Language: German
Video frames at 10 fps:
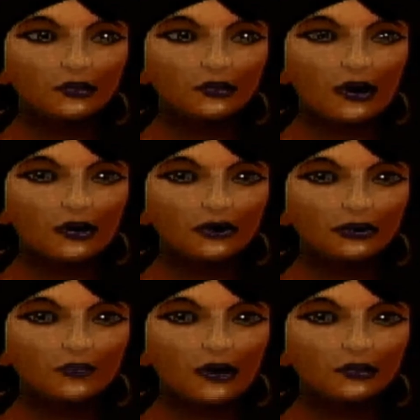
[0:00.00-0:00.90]

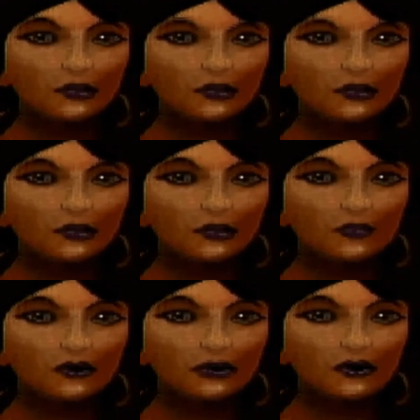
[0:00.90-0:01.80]
Willkommen.
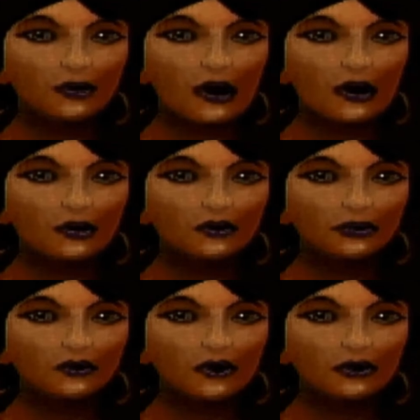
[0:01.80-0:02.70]
Willkommen im
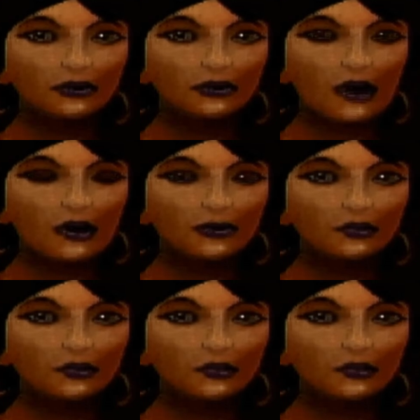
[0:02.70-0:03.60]
Tal von
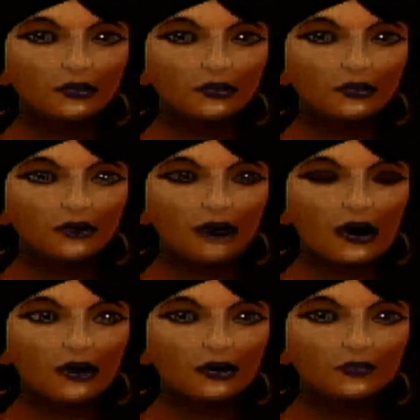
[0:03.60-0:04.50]
Koto.
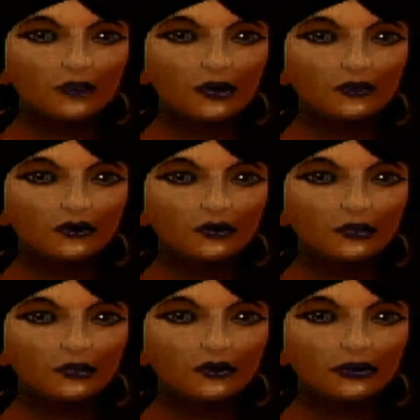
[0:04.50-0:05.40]
Ich bin
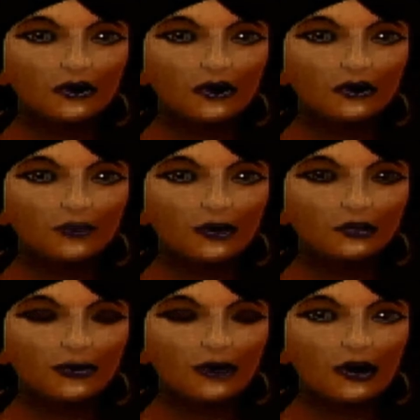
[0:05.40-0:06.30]
Komala, Häuptling
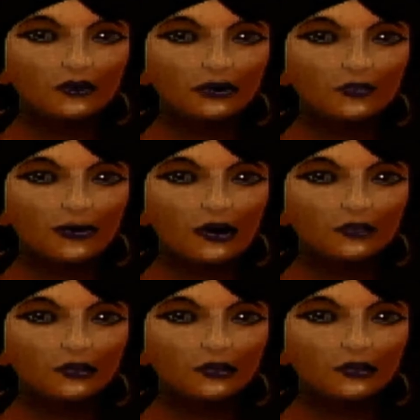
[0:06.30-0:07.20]
des
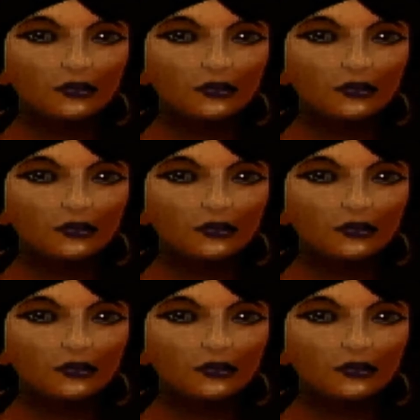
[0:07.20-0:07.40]
Kobu-Stammes.